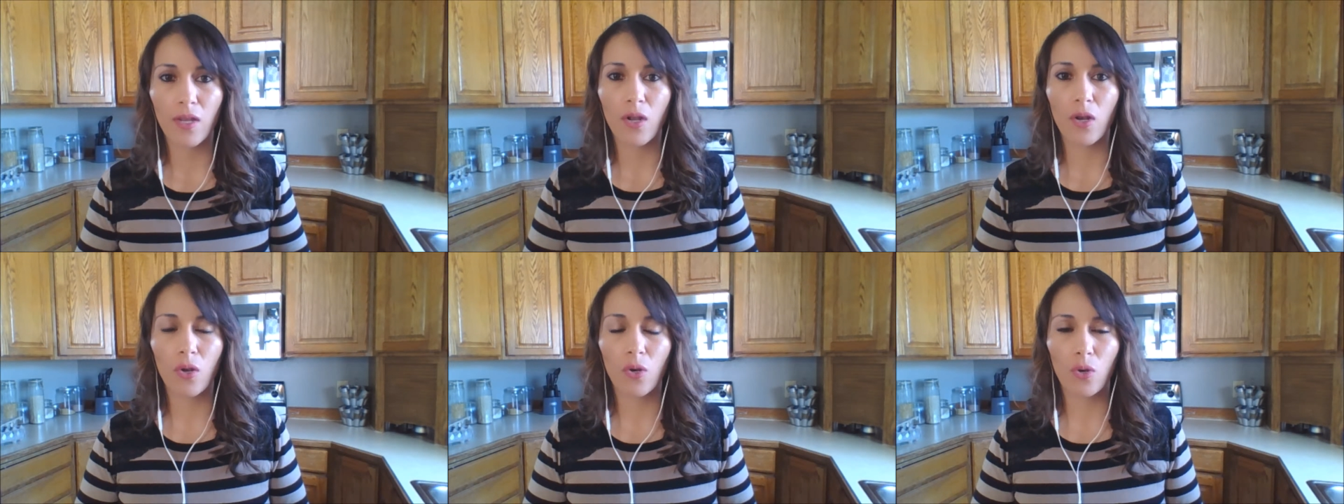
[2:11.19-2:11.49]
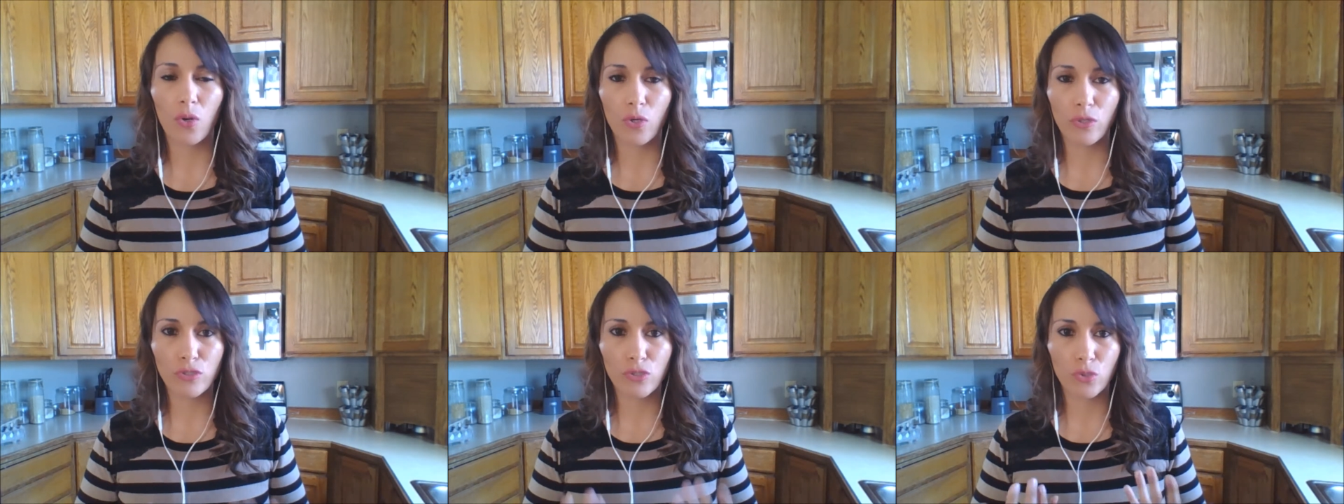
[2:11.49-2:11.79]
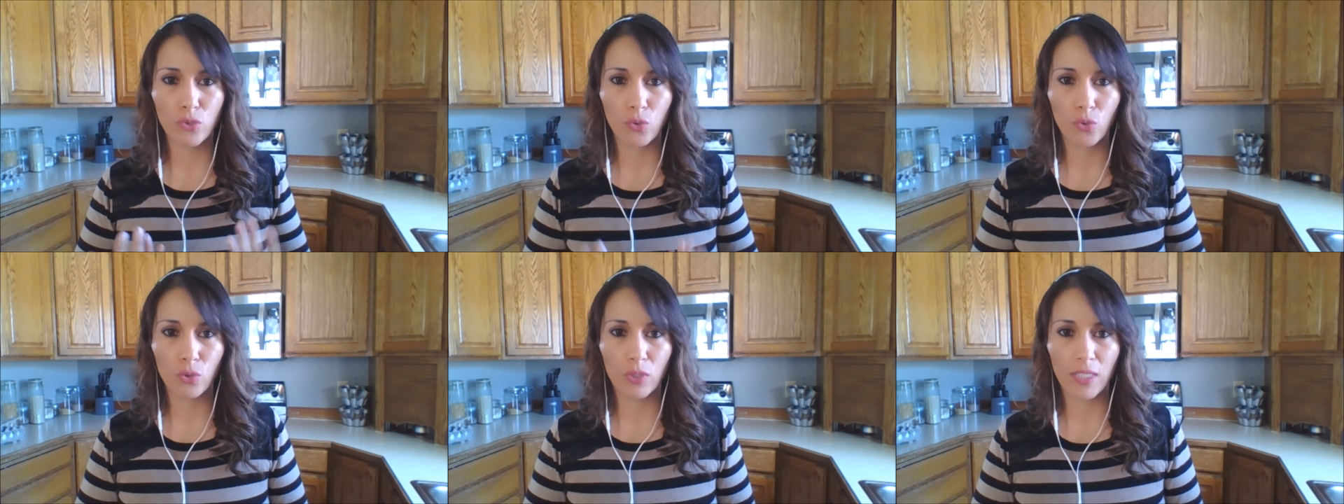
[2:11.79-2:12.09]
los
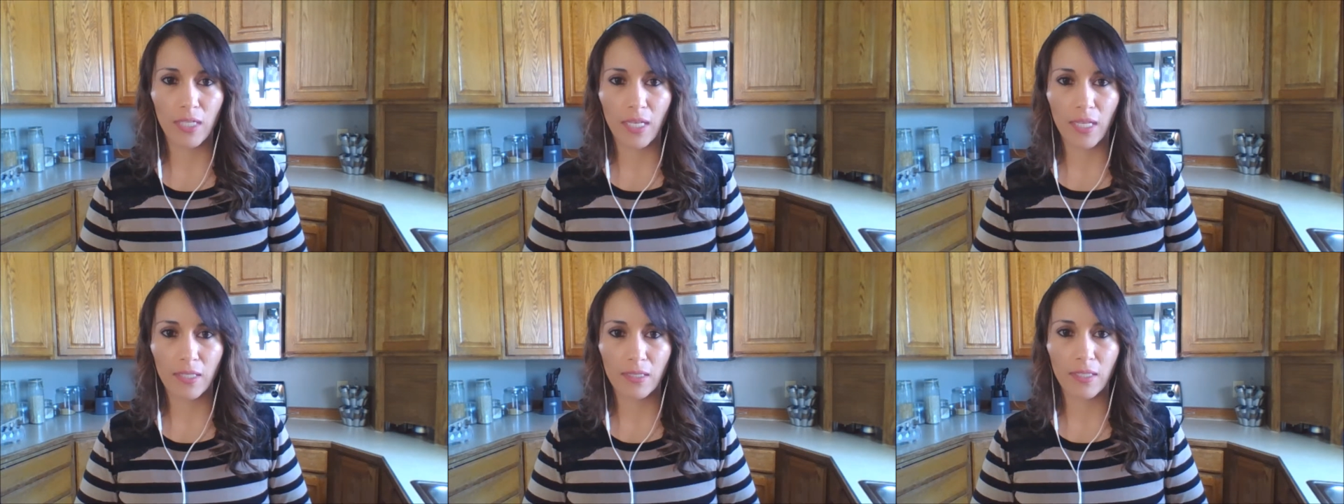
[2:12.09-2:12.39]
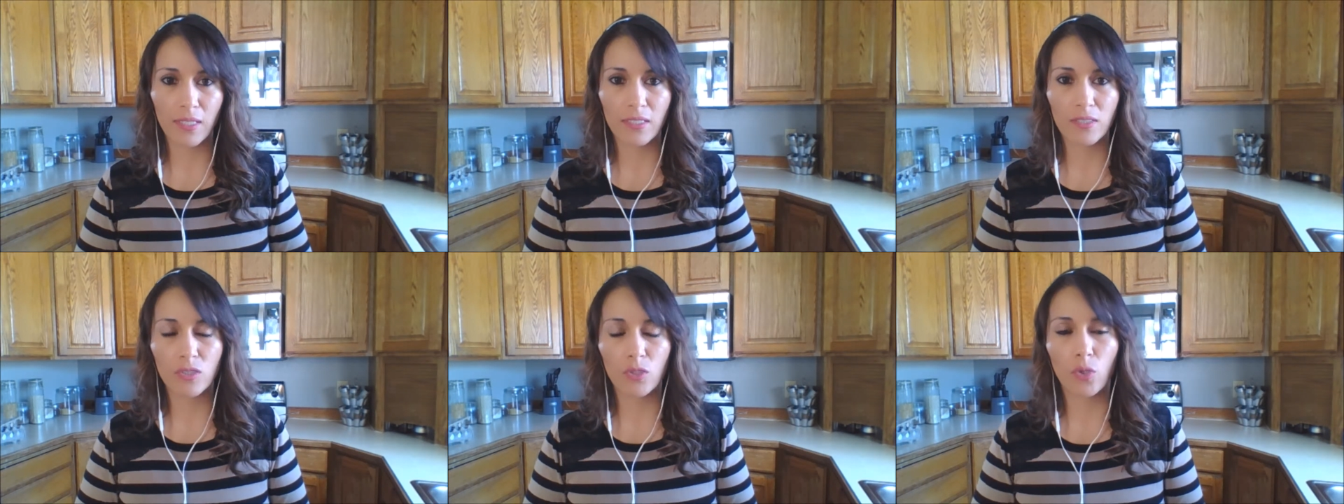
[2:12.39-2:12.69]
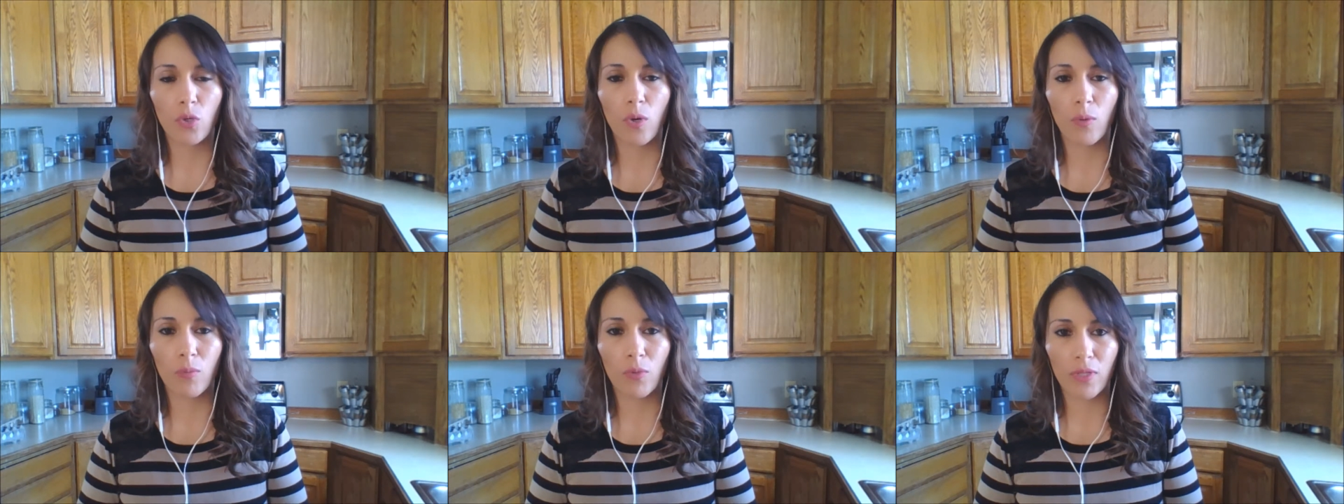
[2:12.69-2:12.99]
nutrientes
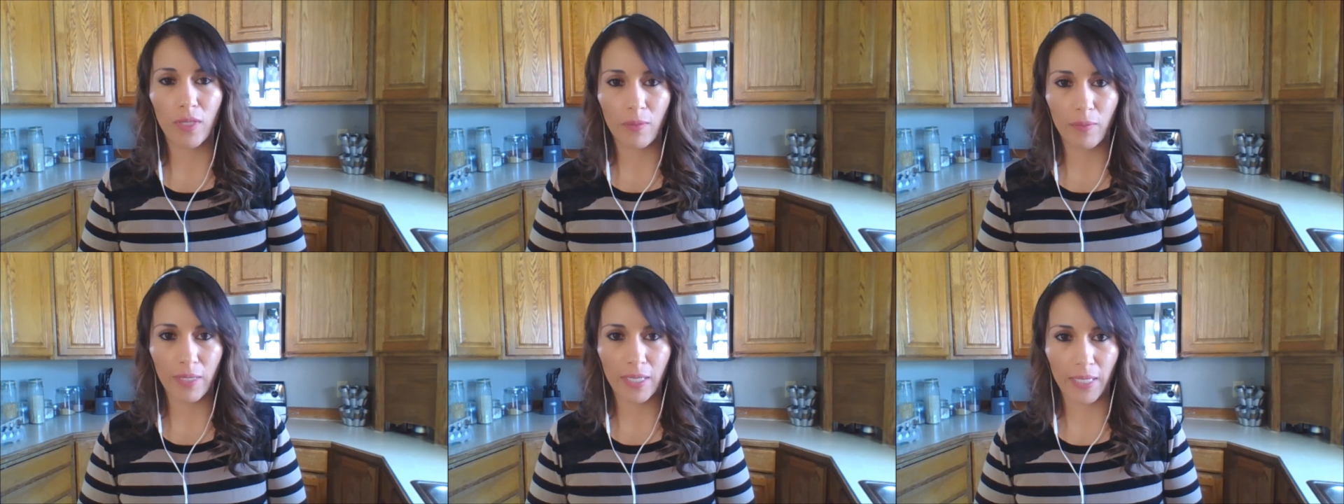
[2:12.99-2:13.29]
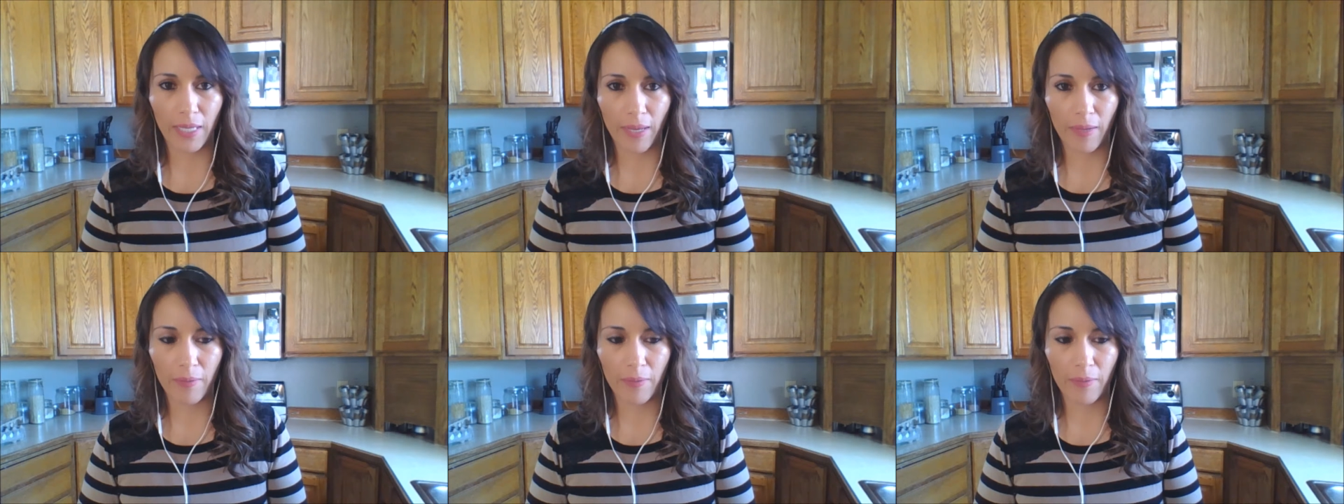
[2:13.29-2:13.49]
como debería.